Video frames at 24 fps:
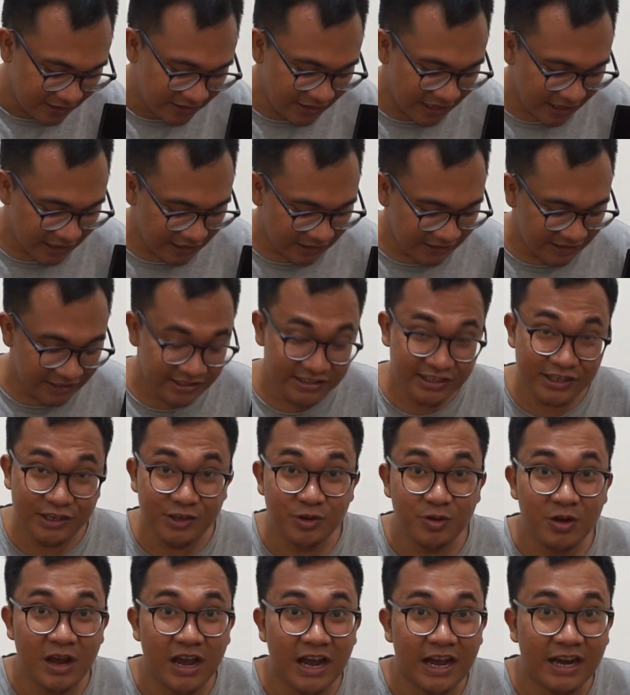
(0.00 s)
Dan di
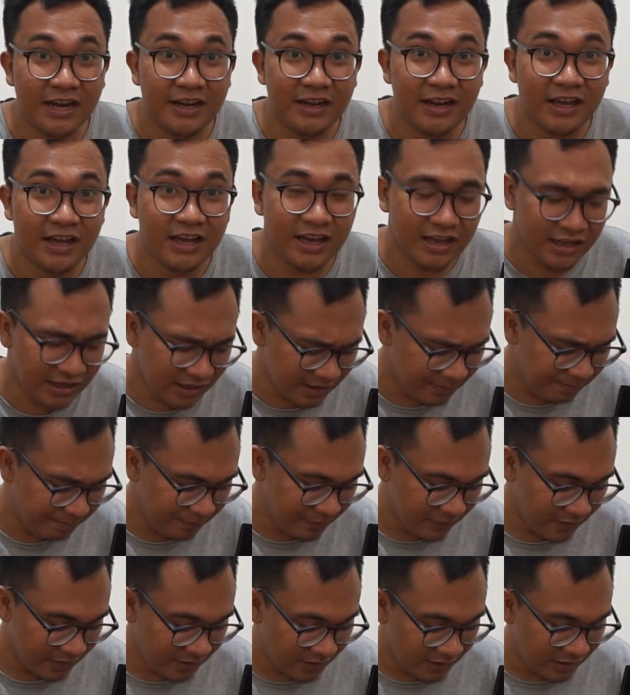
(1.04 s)
sini juga ada
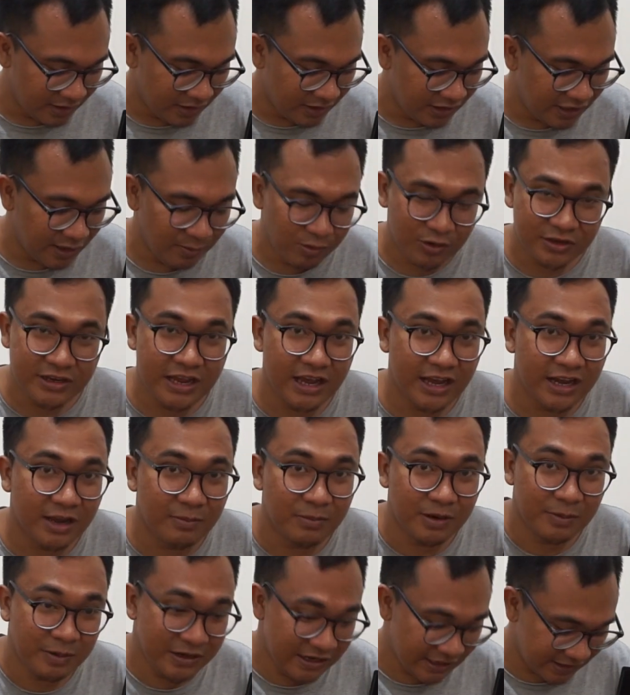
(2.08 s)
keyboardnya
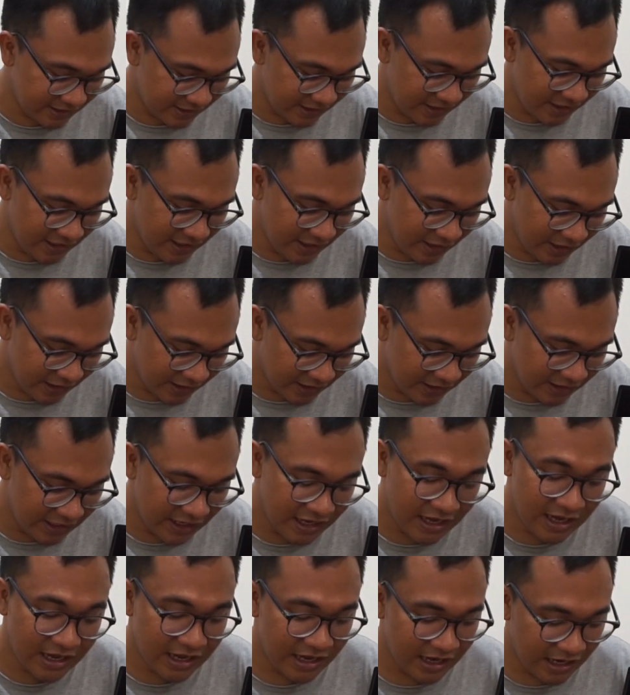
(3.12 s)
agak berbeda sini,
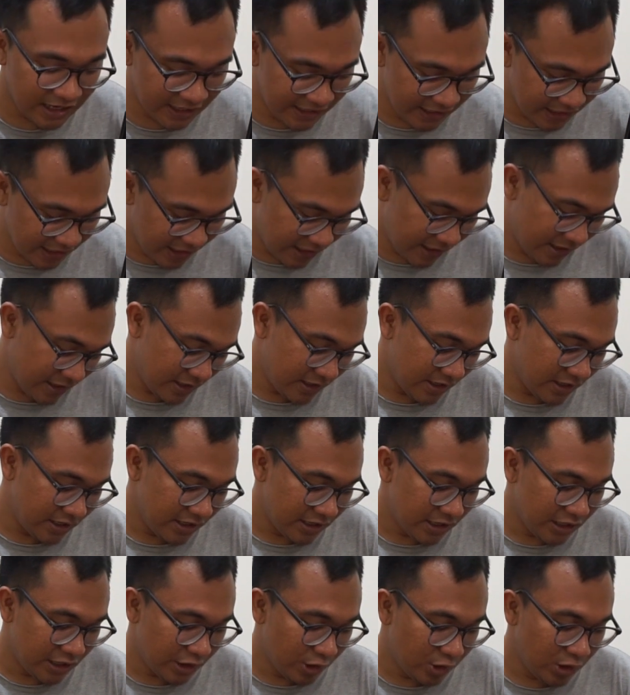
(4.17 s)
dia ada
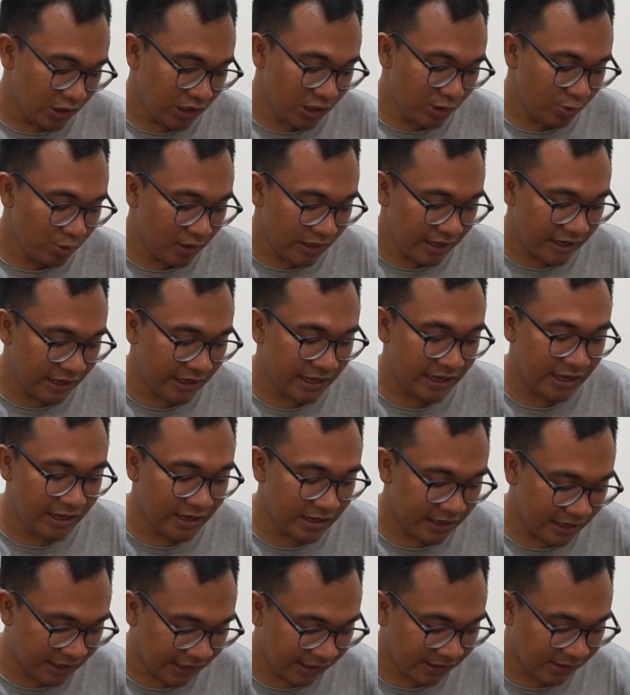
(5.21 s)

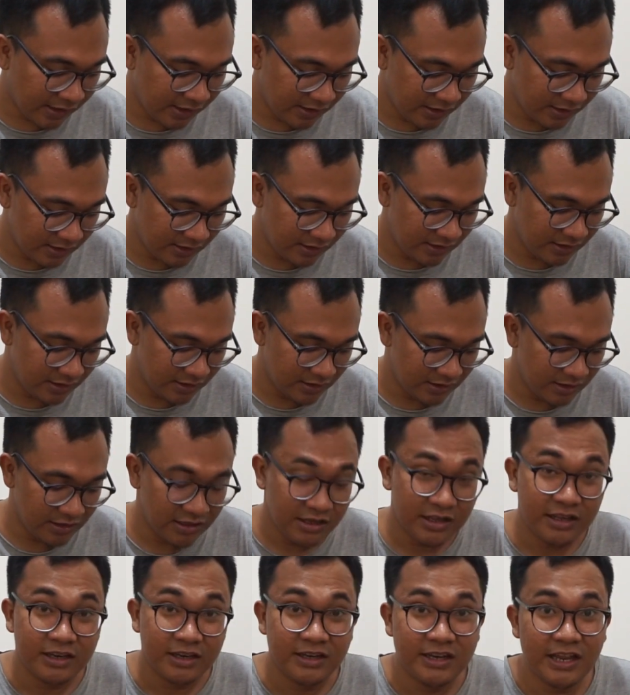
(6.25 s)
QWER.
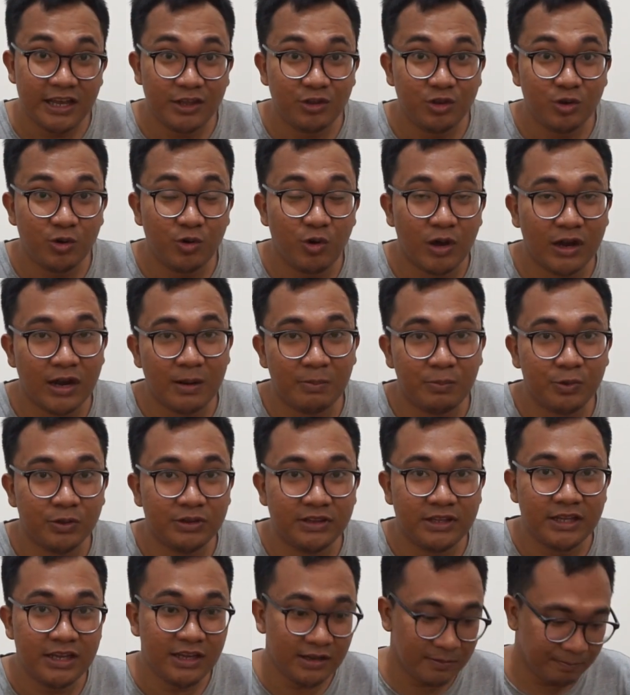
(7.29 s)
Dia itu warna
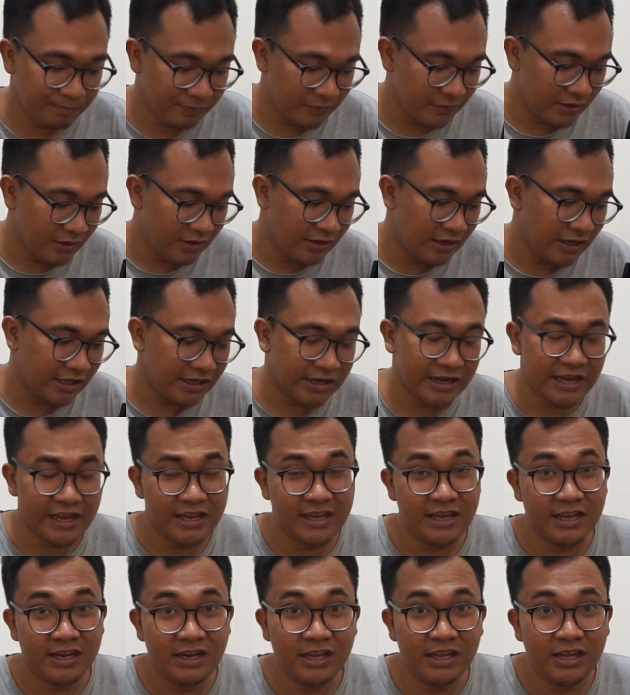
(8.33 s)
putih Nah
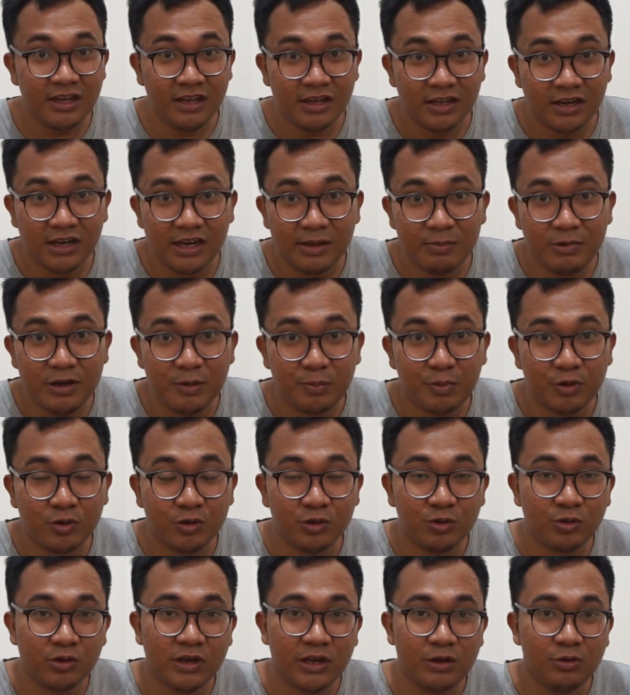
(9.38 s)
kayaknya ini lebih
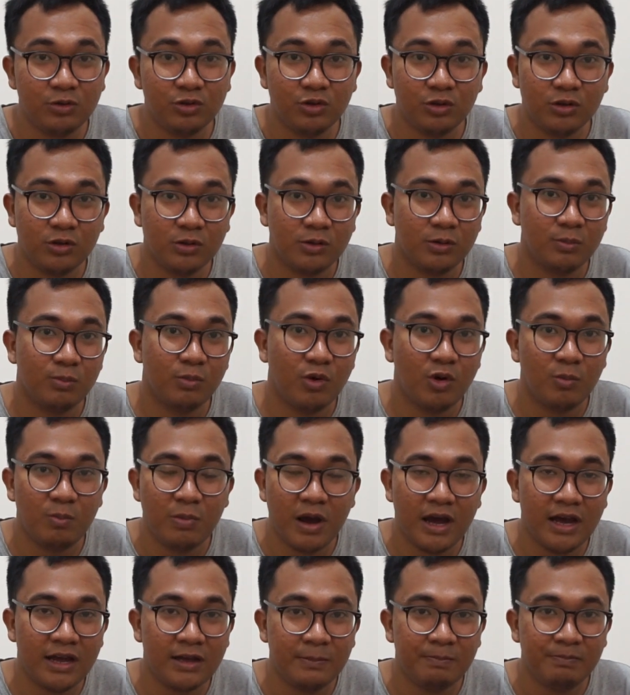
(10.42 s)
diperuntukkan untuk
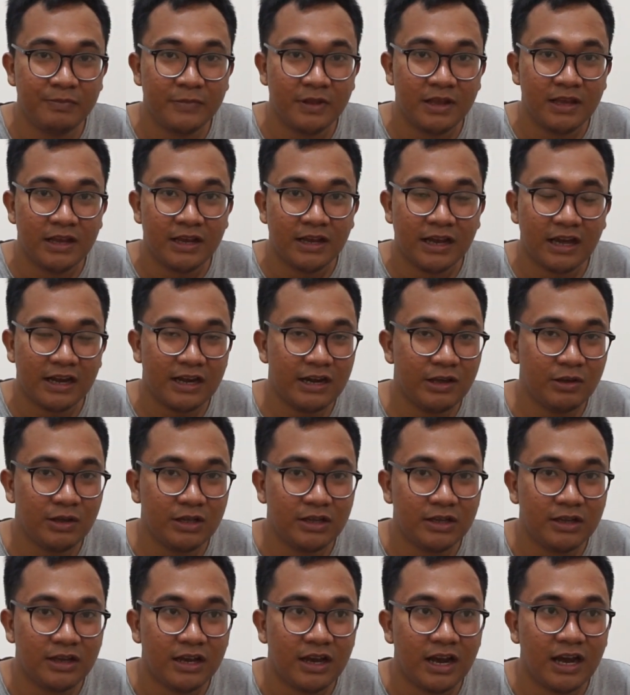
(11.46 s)
MOBA
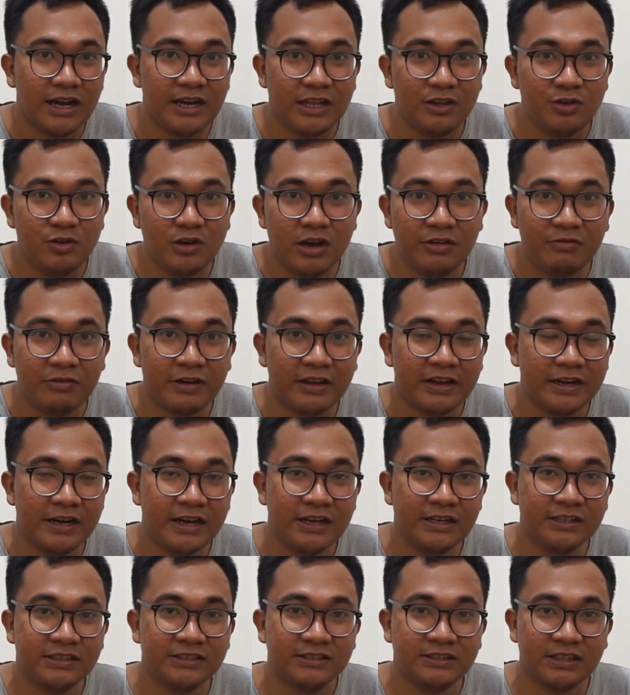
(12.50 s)
karena ada juga
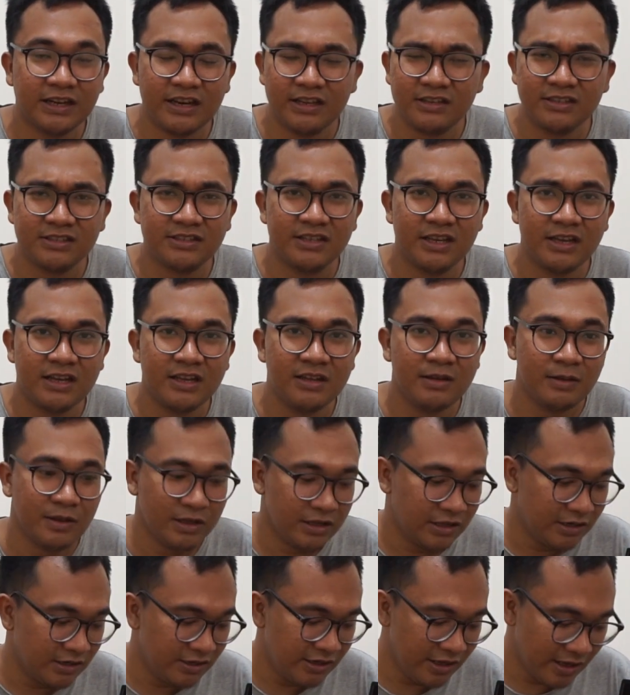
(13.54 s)
varian Strix-nya
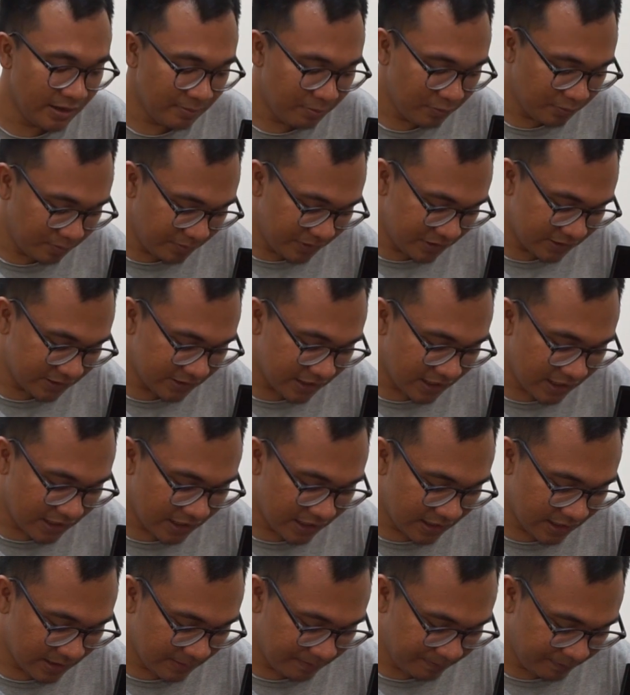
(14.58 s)
dia
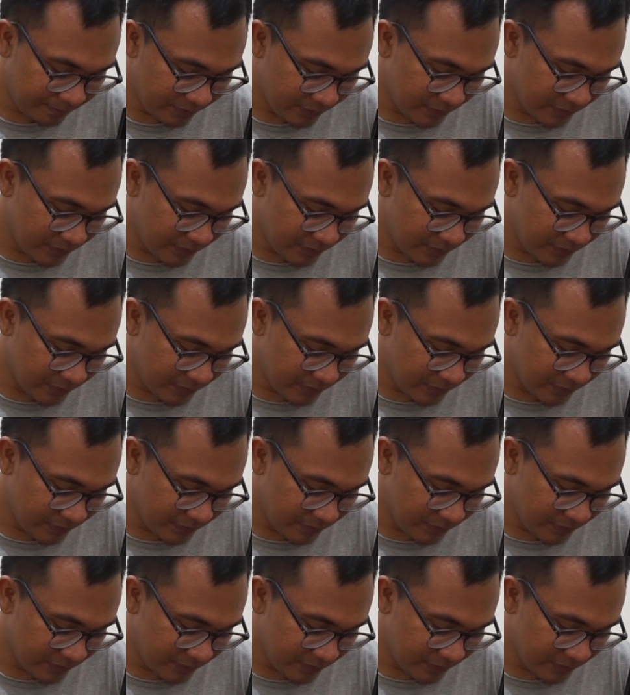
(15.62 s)
bisa